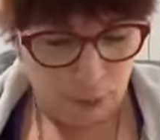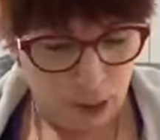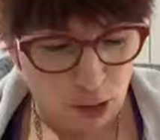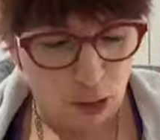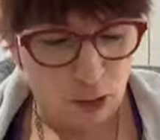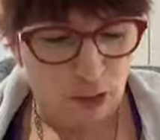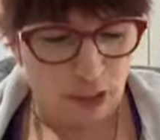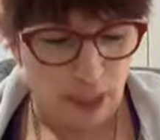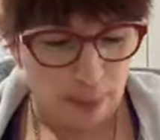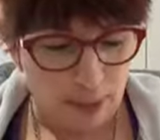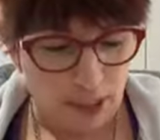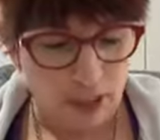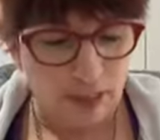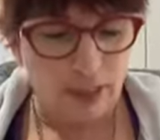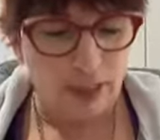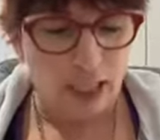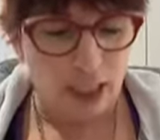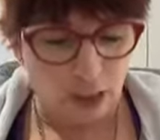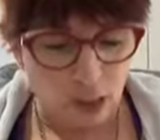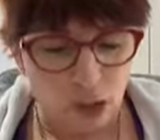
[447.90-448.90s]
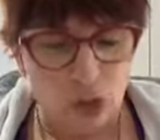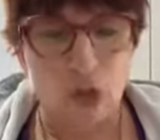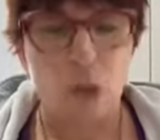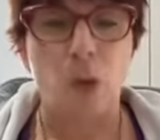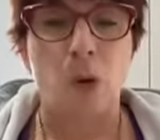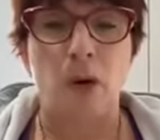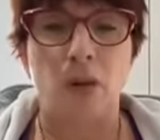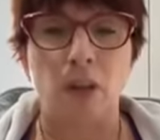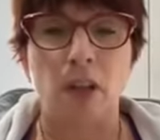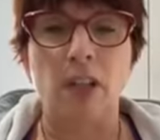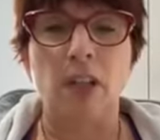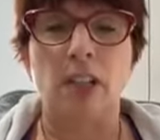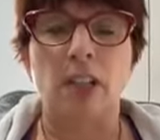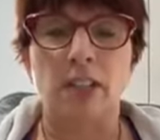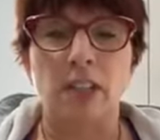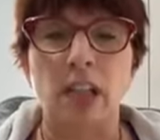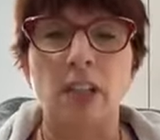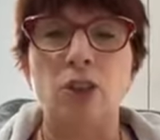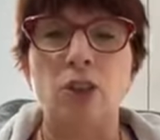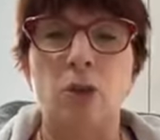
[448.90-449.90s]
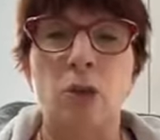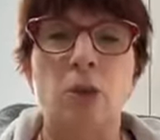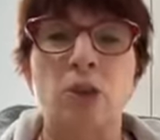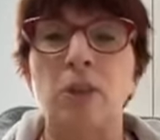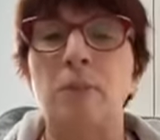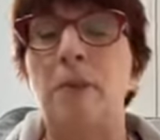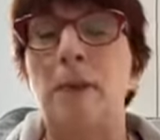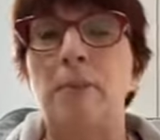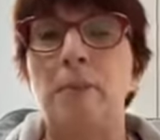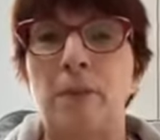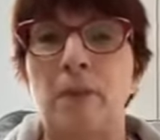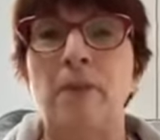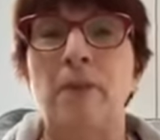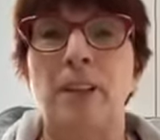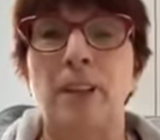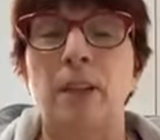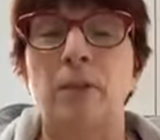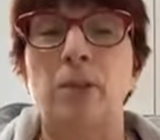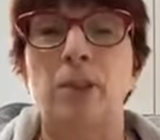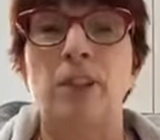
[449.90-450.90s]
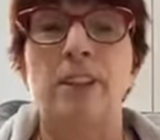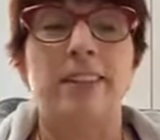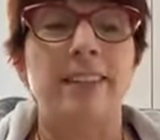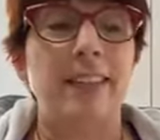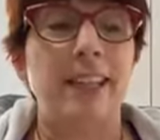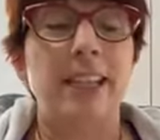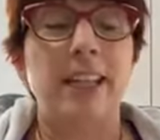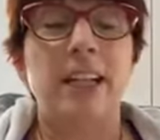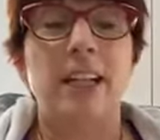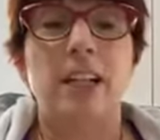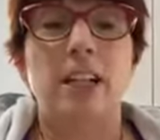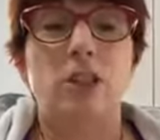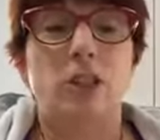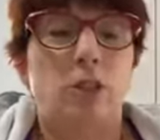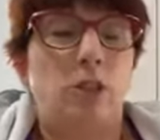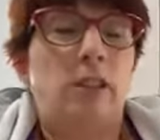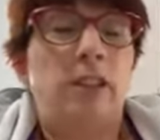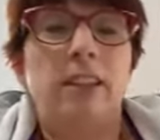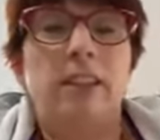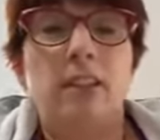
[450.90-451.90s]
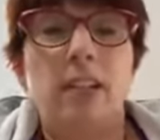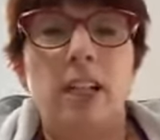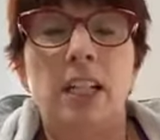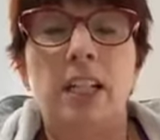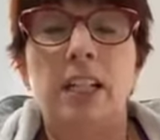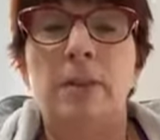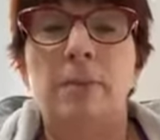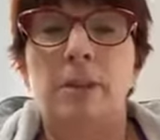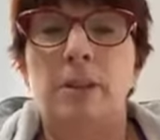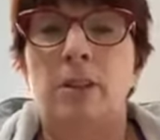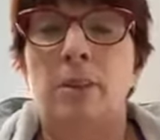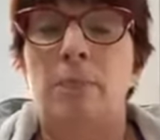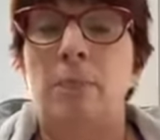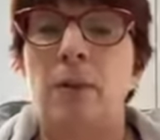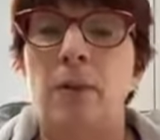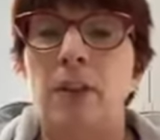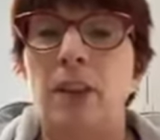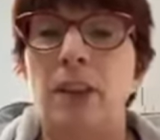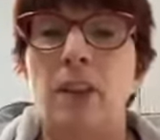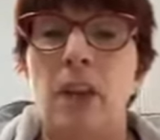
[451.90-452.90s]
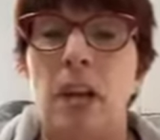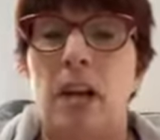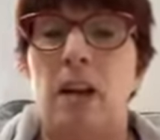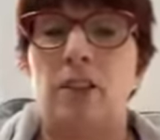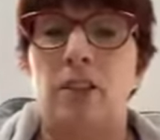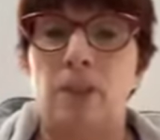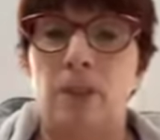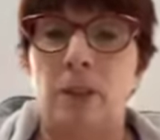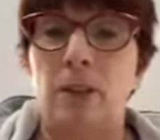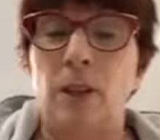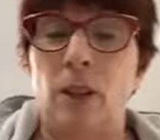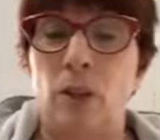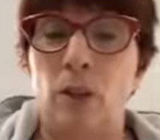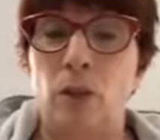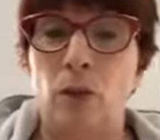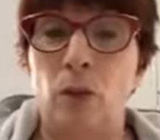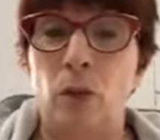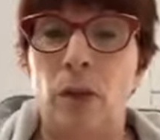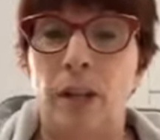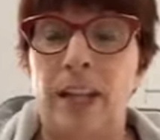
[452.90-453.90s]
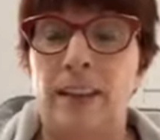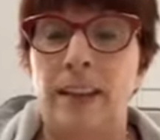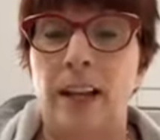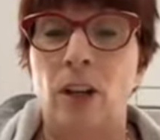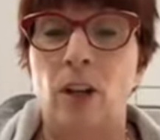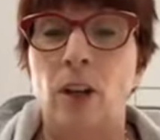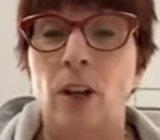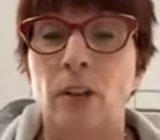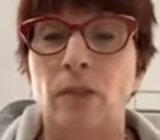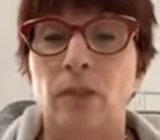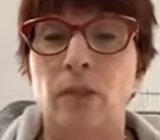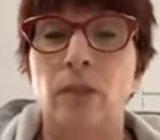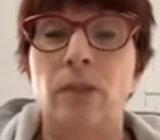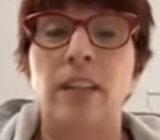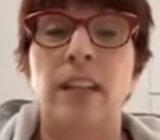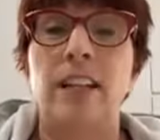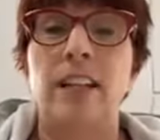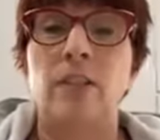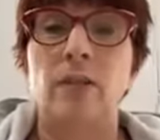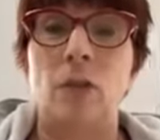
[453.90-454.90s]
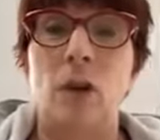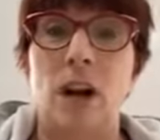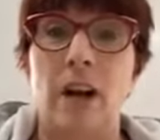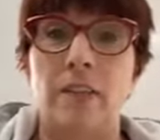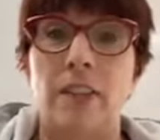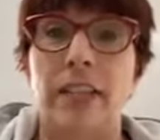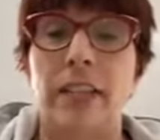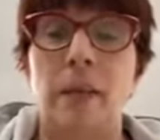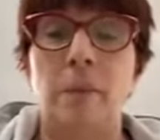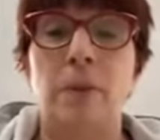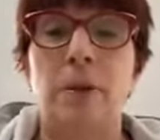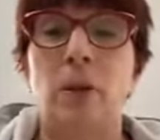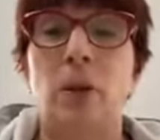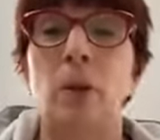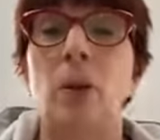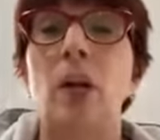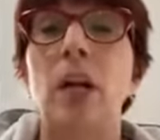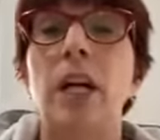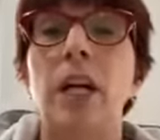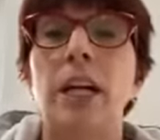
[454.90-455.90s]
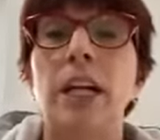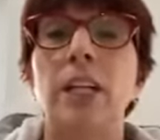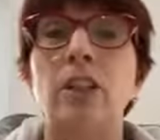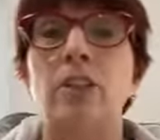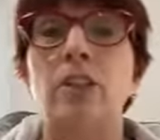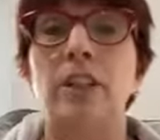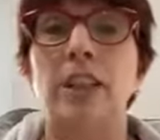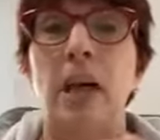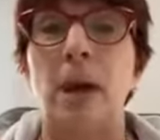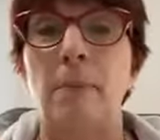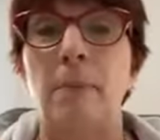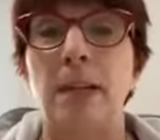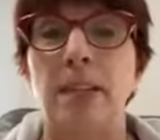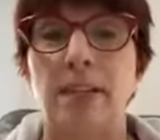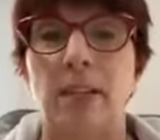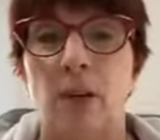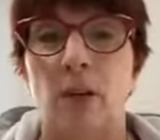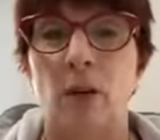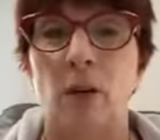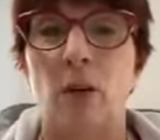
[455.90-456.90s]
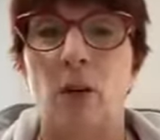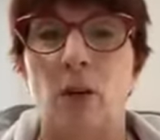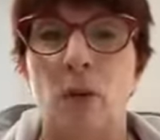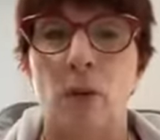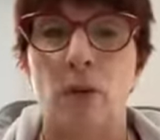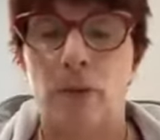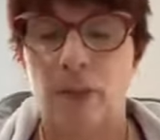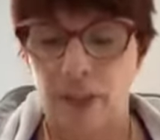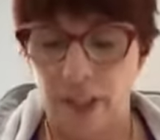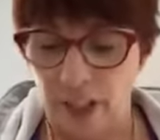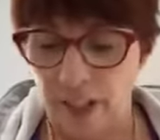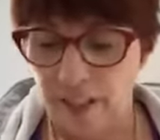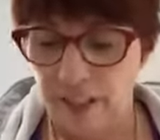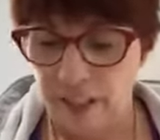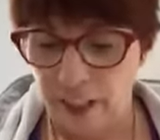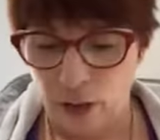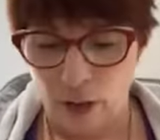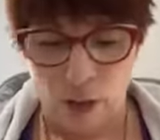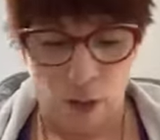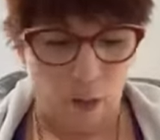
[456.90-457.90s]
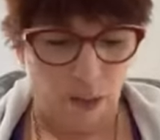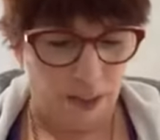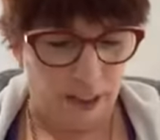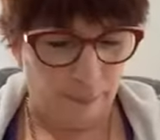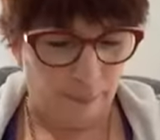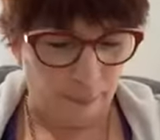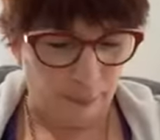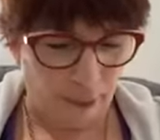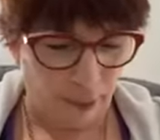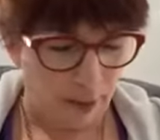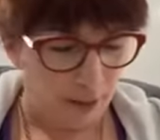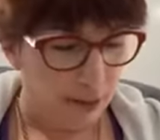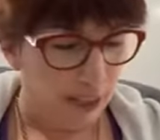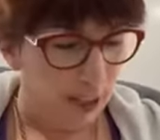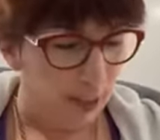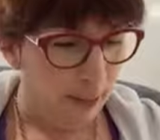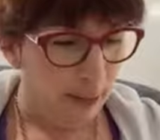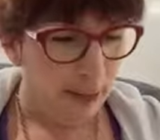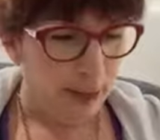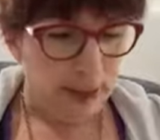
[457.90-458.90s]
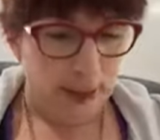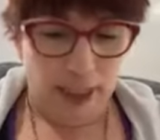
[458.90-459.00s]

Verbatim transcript: Mais je suis vraiment natural natural. J'ai même pas fait, comme je te dis, je suis désolée, mais j'ai pas fait de lancement de nouveau catalogue. Vous allez voir avec Epicure et je vais en mettre au fil des journées. OK?